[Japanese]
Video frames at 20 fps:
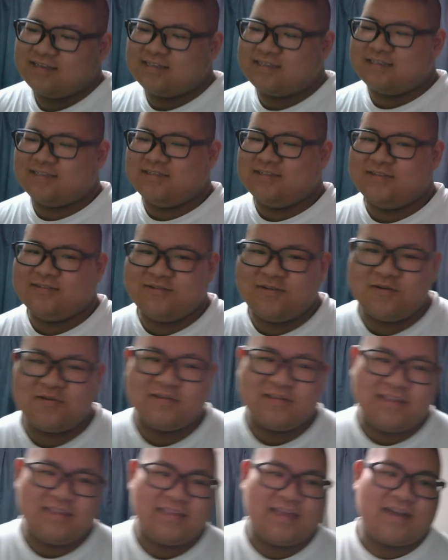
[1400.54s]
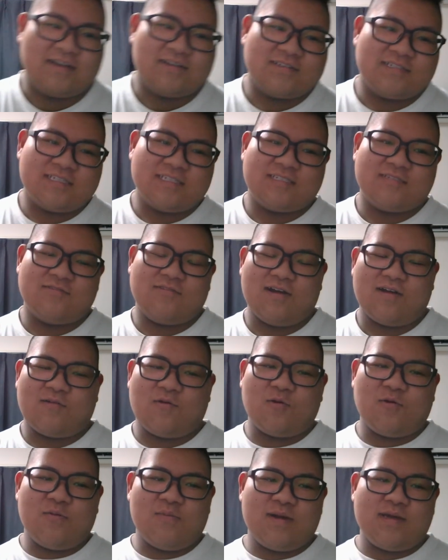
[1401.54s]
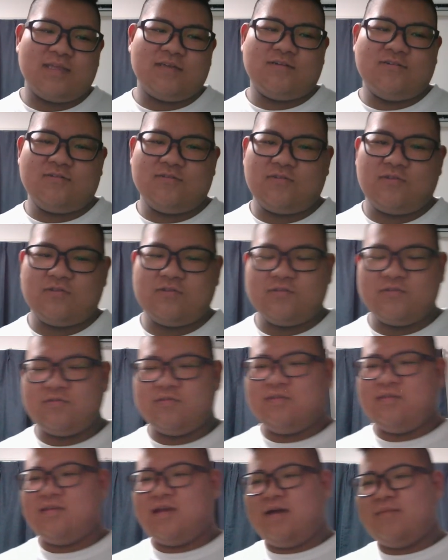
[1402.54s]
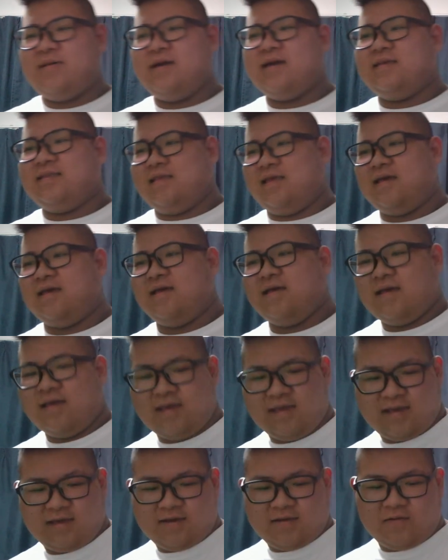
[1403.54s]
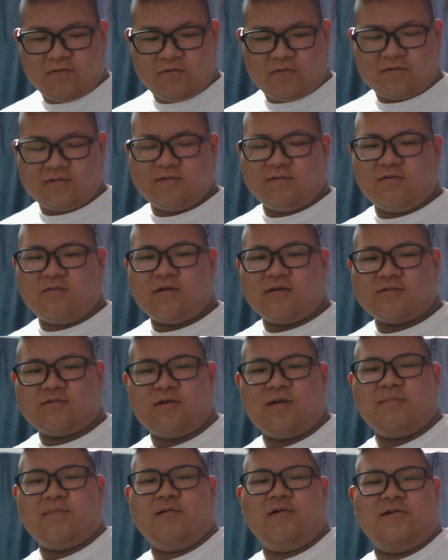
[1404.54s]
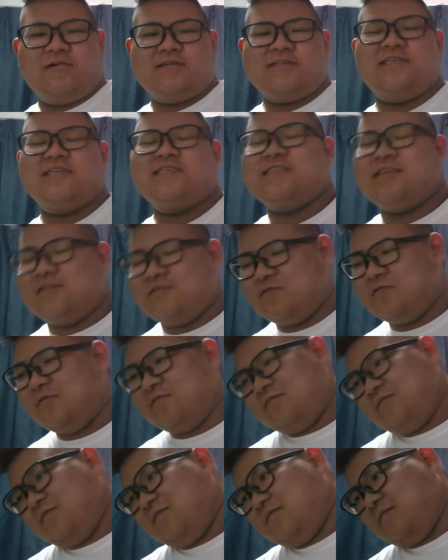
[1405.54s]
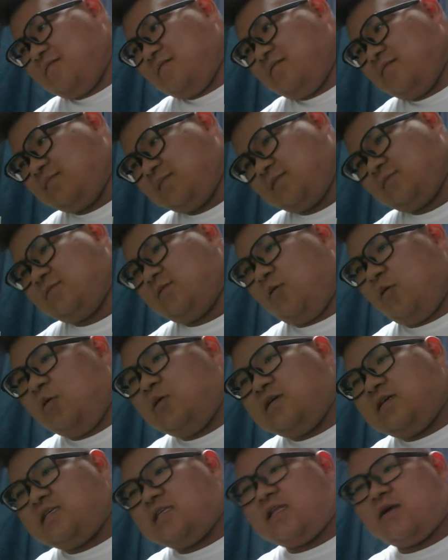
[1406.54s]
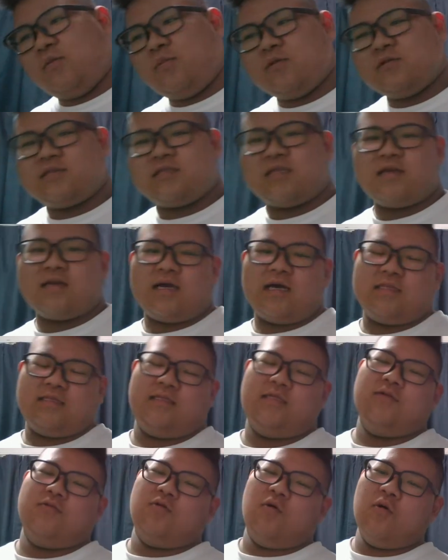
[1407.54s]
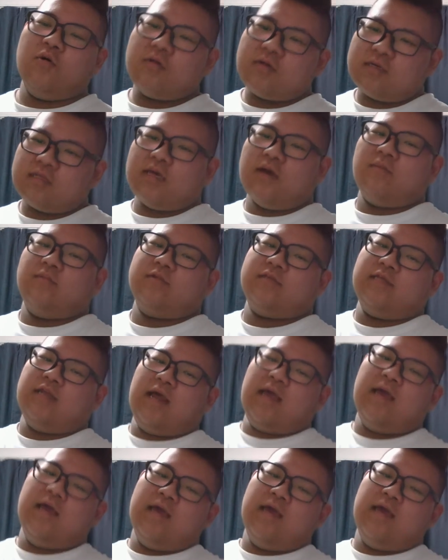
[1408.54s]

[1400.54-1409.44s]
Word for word: すごいねナルシストがここまで来るとちょっとやばいね俺の方がそれは病気ですけどそんな本気で思ってるかっていうと本気では思ってない